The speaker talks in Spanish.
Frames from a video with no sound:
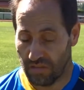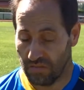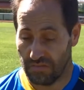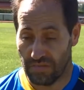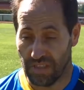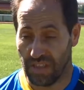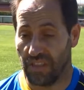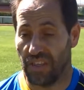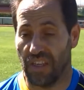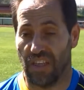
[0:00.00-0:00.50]

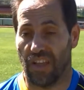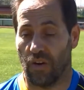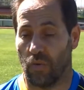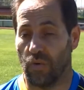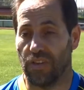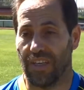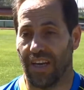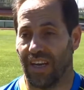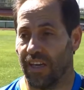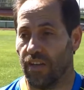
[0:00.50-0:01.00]
se tiene que dar
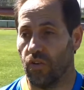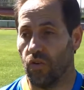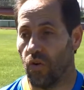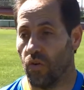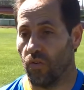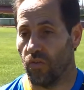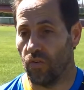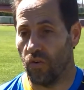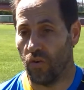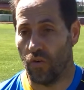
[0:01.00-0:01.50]
cuenta que
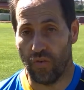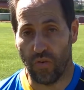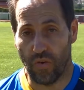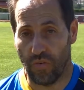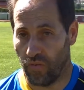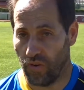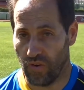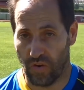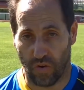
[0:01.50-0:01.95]
no, no, no fue